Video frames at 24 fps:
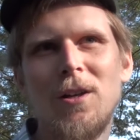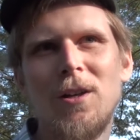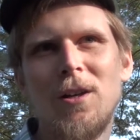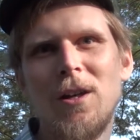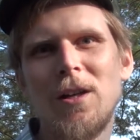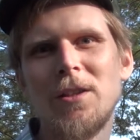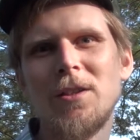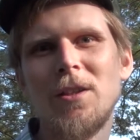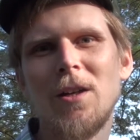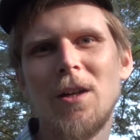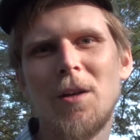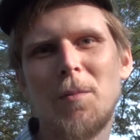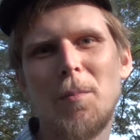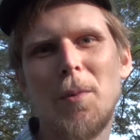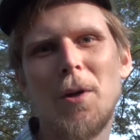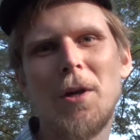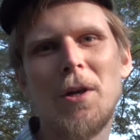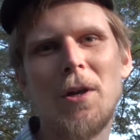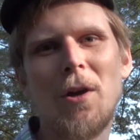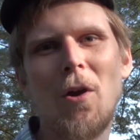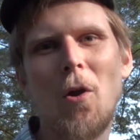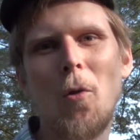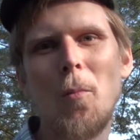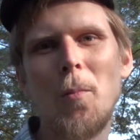а так по
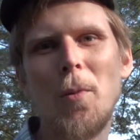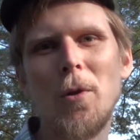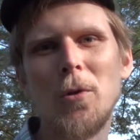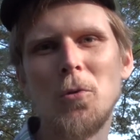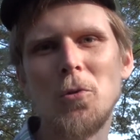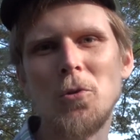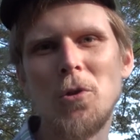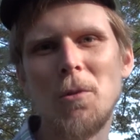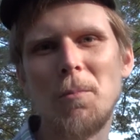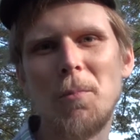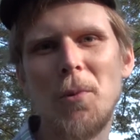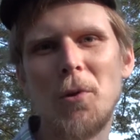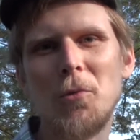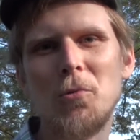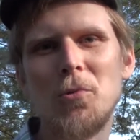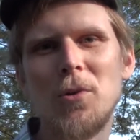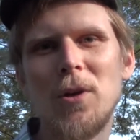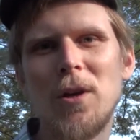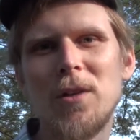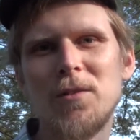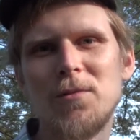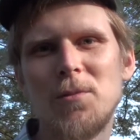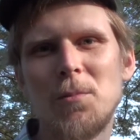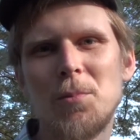краю болота
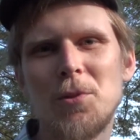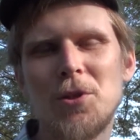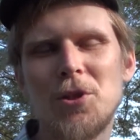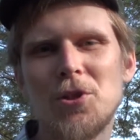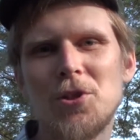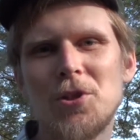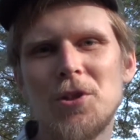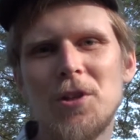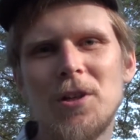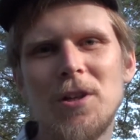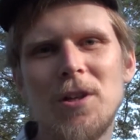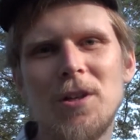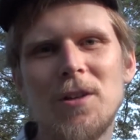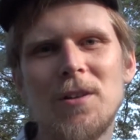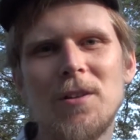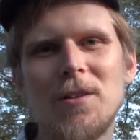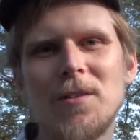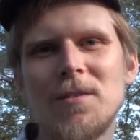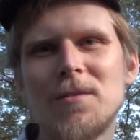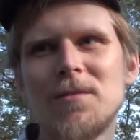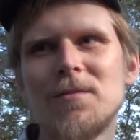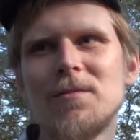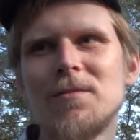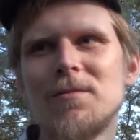погулять вообще шикарно.
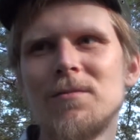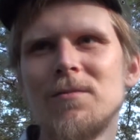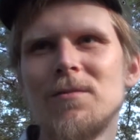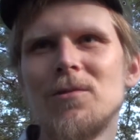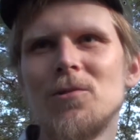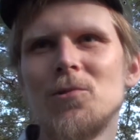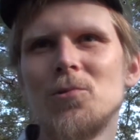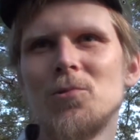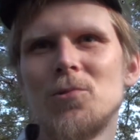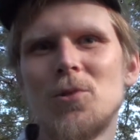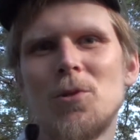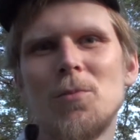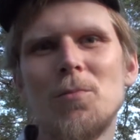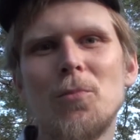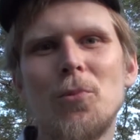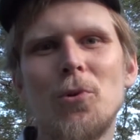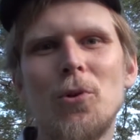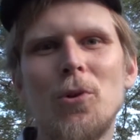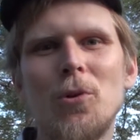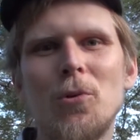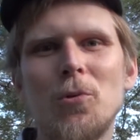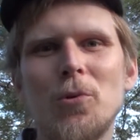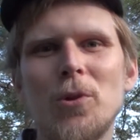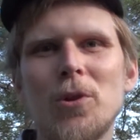Ну, тем
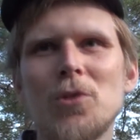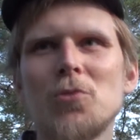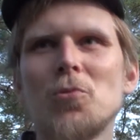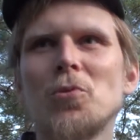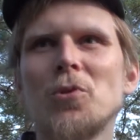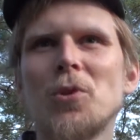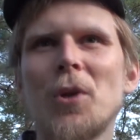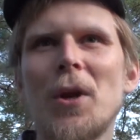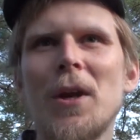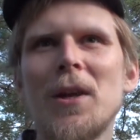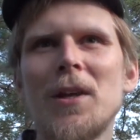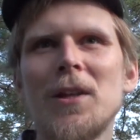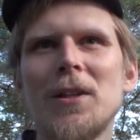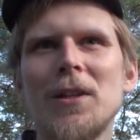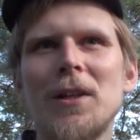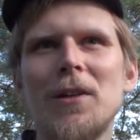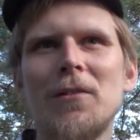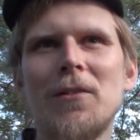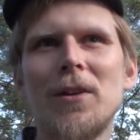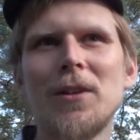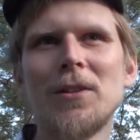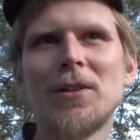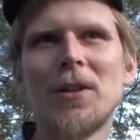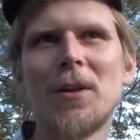более у нас тут
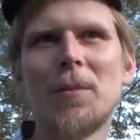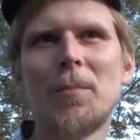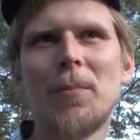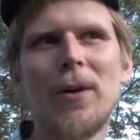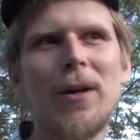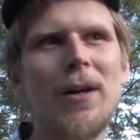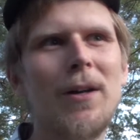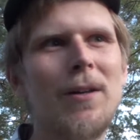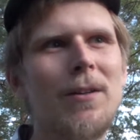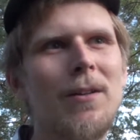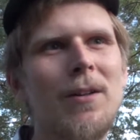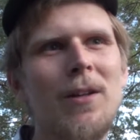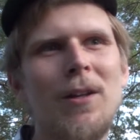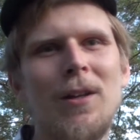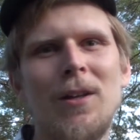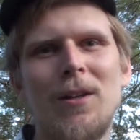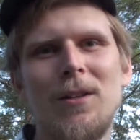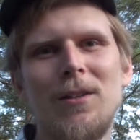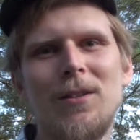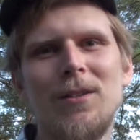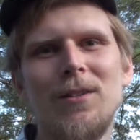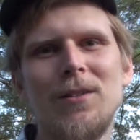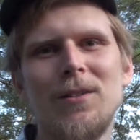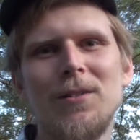трекинговая тропа
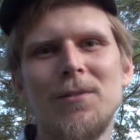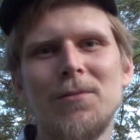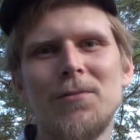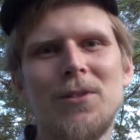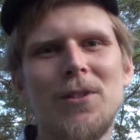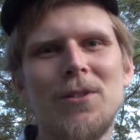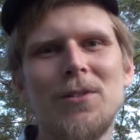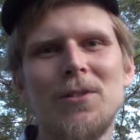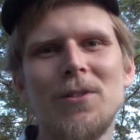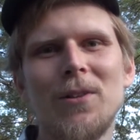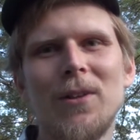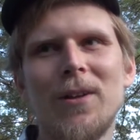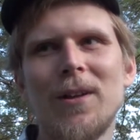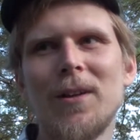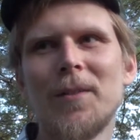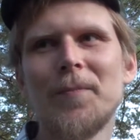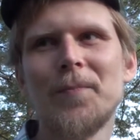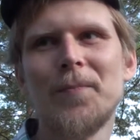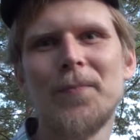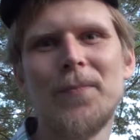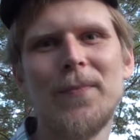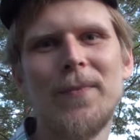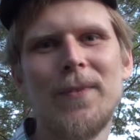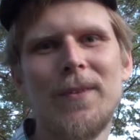и все дела.
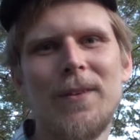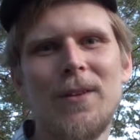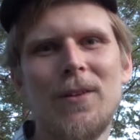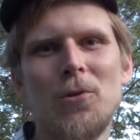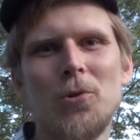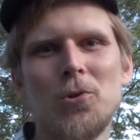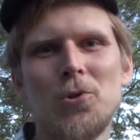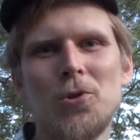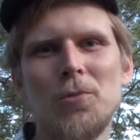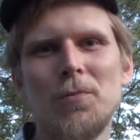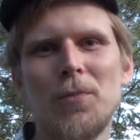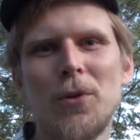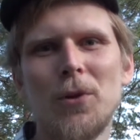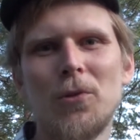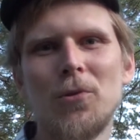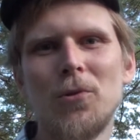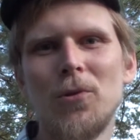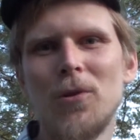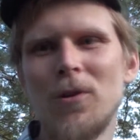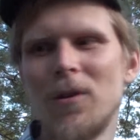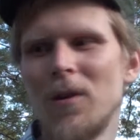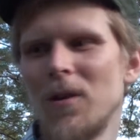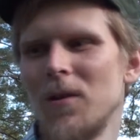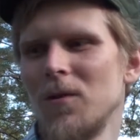Очень
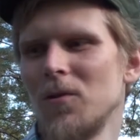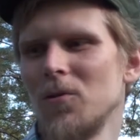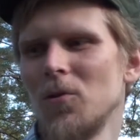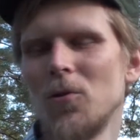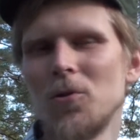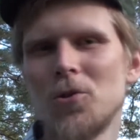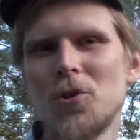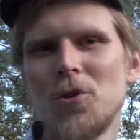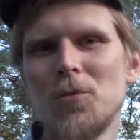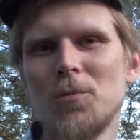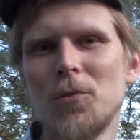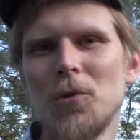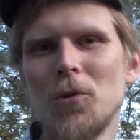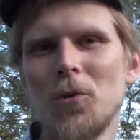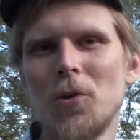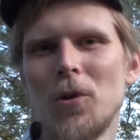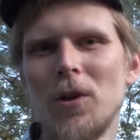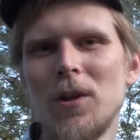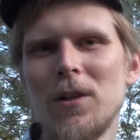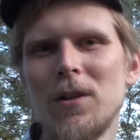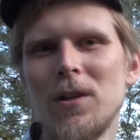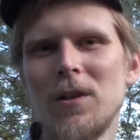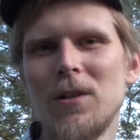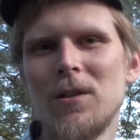прикольно. Очень
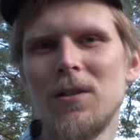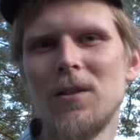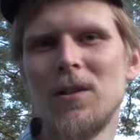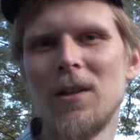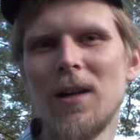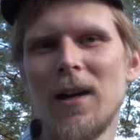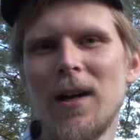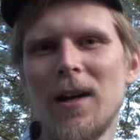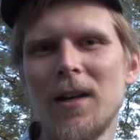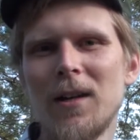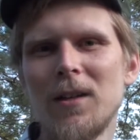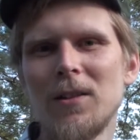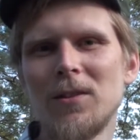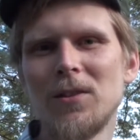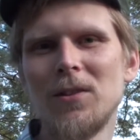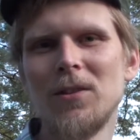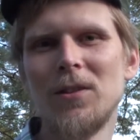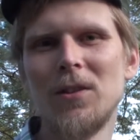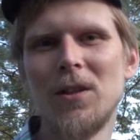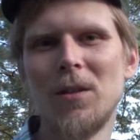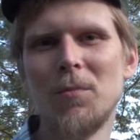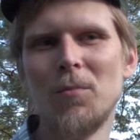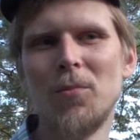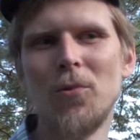много ягод и
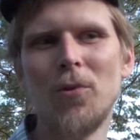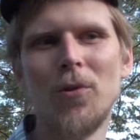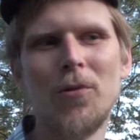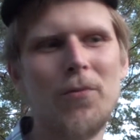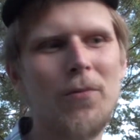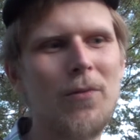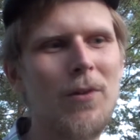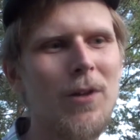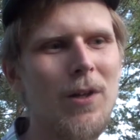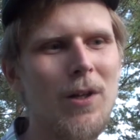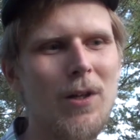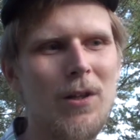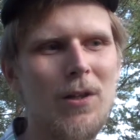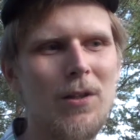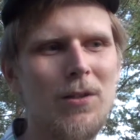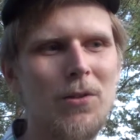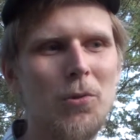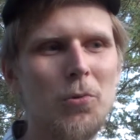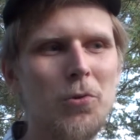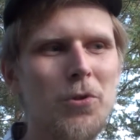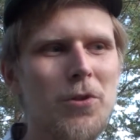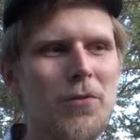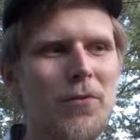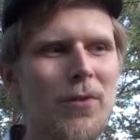грибов.
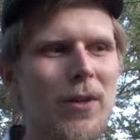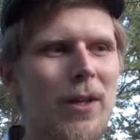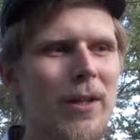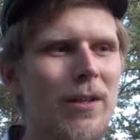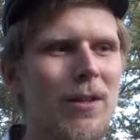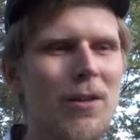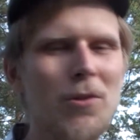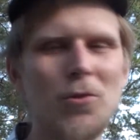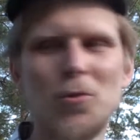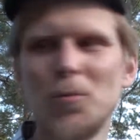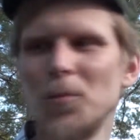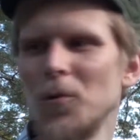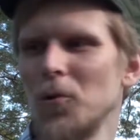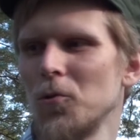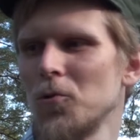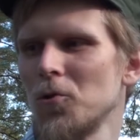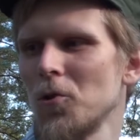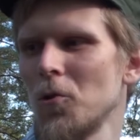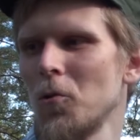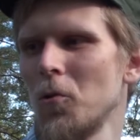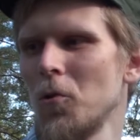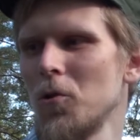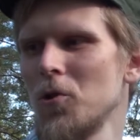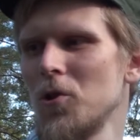На удивление, я думал,
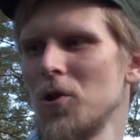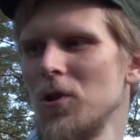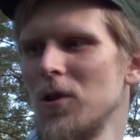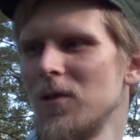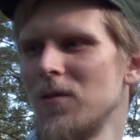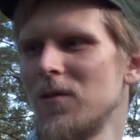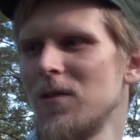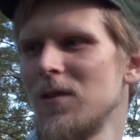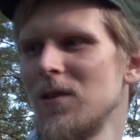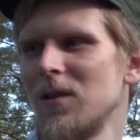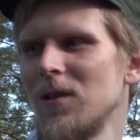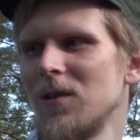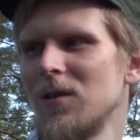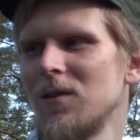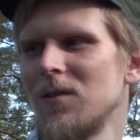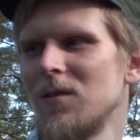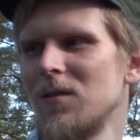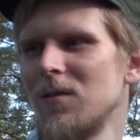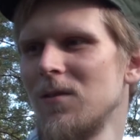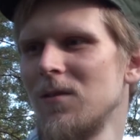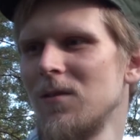уже кончились все